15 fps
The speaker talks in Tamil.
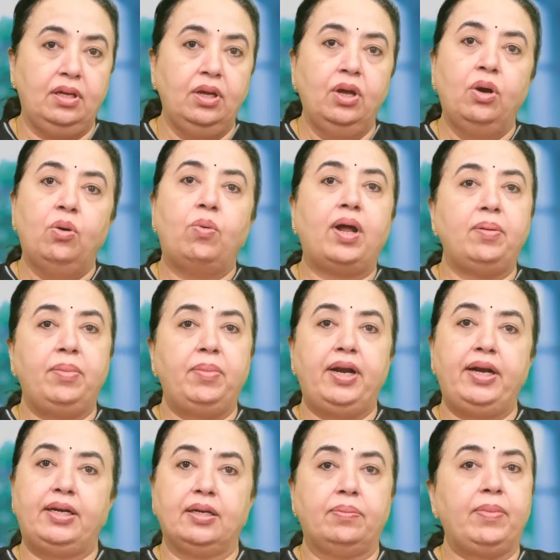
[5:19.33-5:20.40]
ஒன்
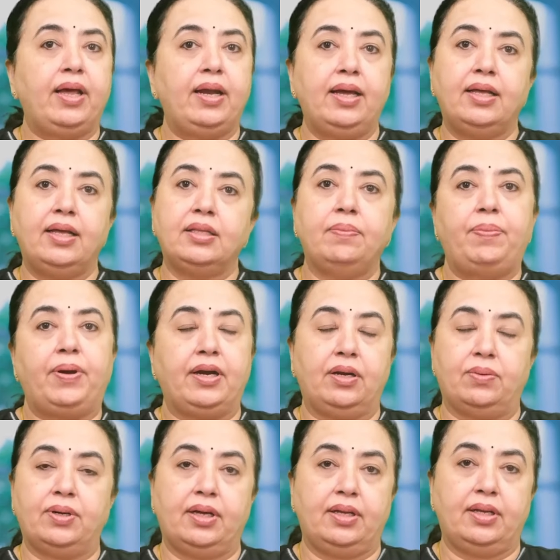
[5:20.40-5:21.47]
மினிட்டுக்கு மேல அதை
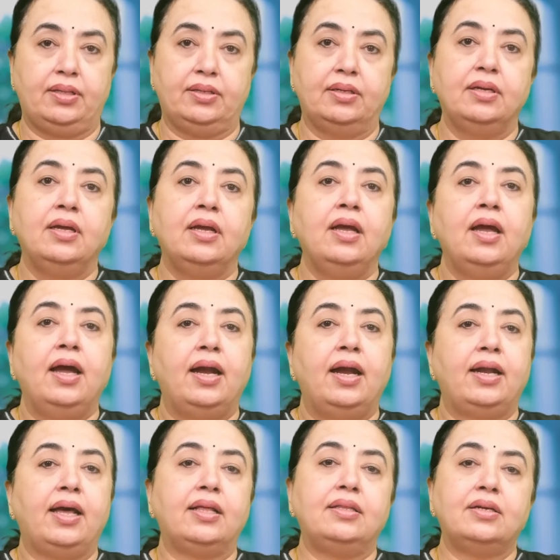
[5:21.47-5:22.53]
பண்ணக்கூடாது
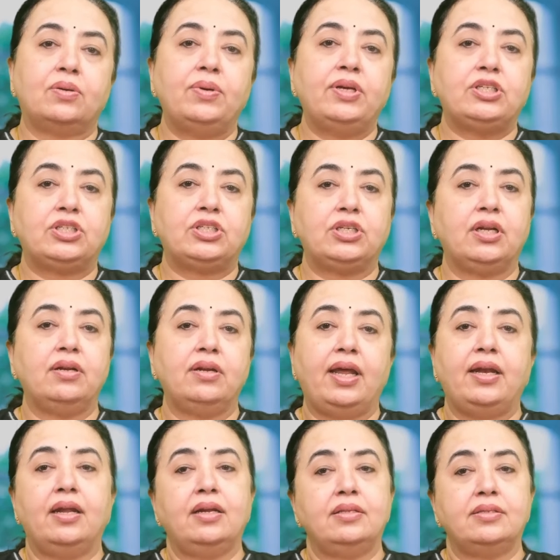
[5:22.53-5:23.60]
அதர் கொஸ்டின் என்ன
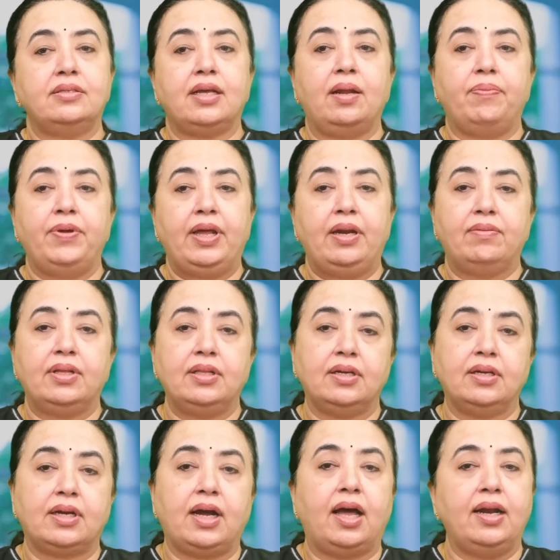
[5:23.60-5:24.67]
சில பேர் வந்து
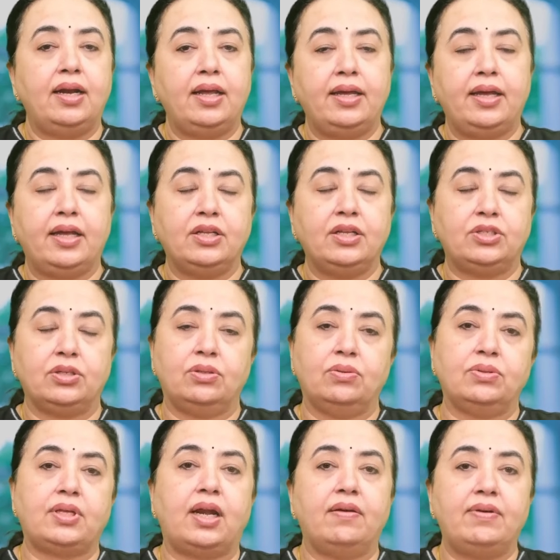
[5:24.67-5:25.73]
காலையில ஏஞ்சதும்
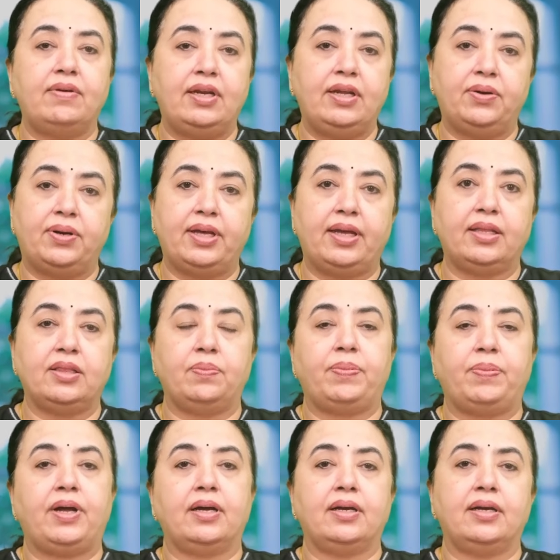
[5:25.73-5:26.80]
தலைவலியோட
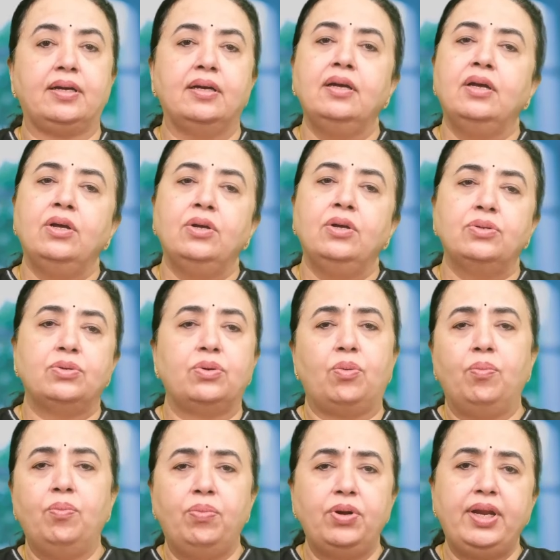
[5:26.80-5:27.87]
ஏந்துப்பாங்க ஸோ
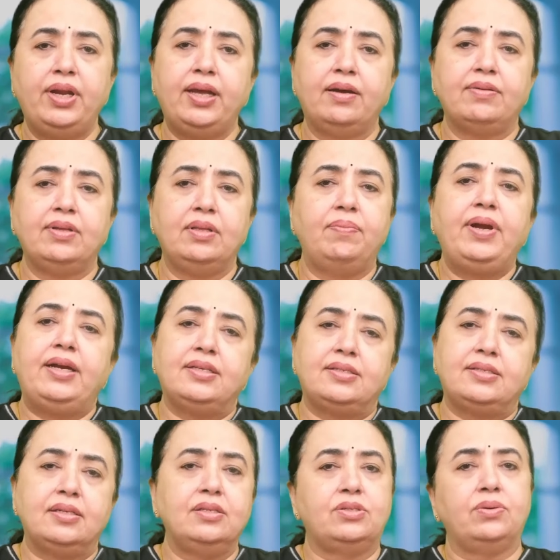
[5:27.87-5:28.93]
ரொம்ப நீங்க வந்து
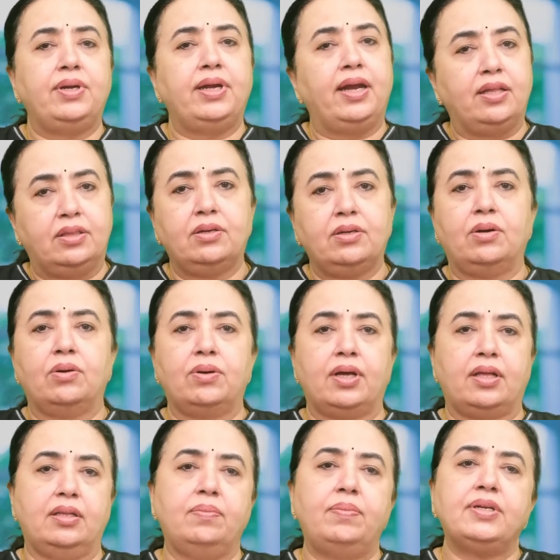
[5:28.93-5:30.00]
மெடிசன்ஸும் எடுத்துக்க கூடாது
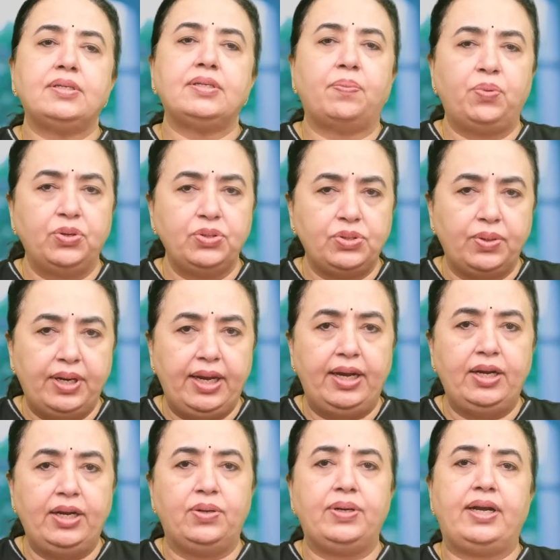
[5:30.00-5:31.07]
பட் சப்போஸ் யூ நீட்
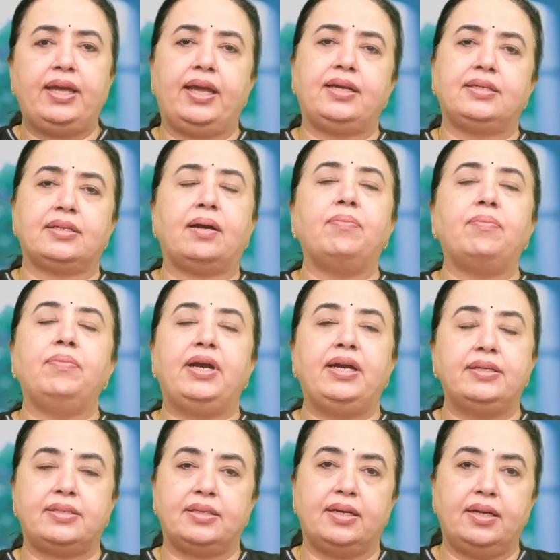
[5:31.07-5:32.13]
டு டேக் சம்
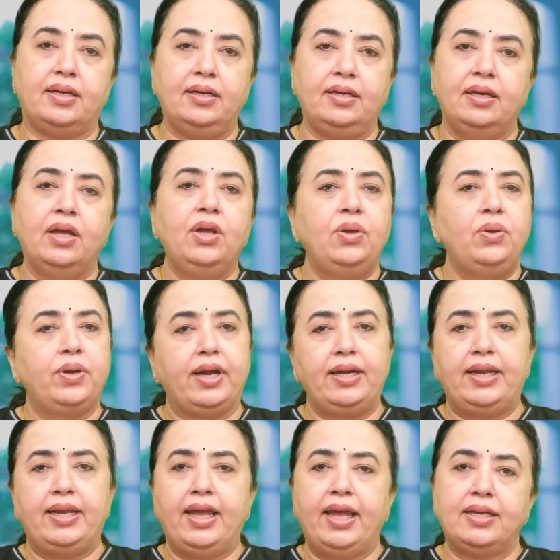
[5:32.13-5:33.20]
மெடிசன்னா யூ கேன்
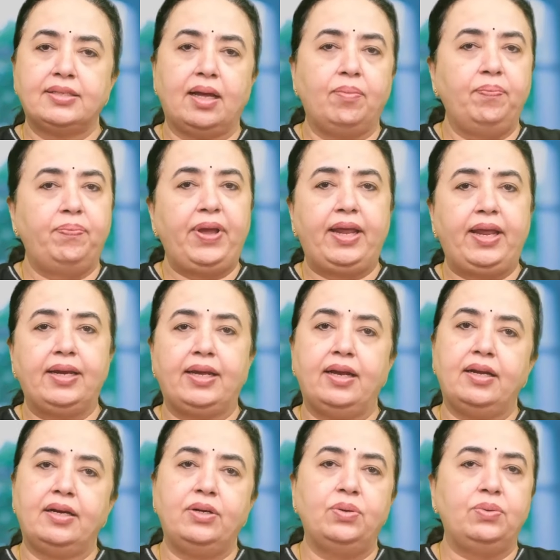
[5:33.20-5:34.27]
டேக் சம் பெயின்
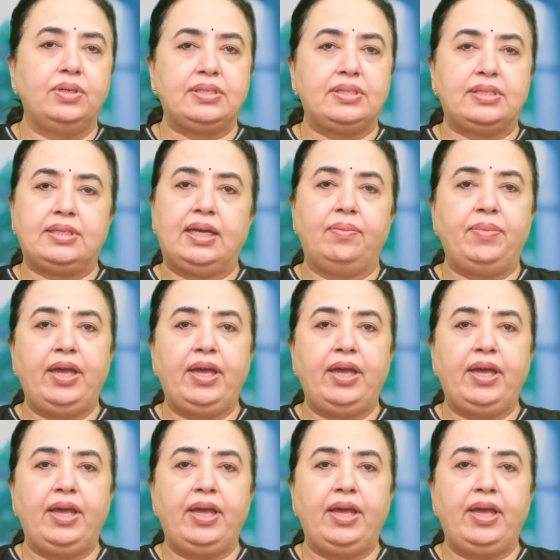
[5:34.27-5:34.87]
கில்லர் டூ அ ஸ்டீமிங்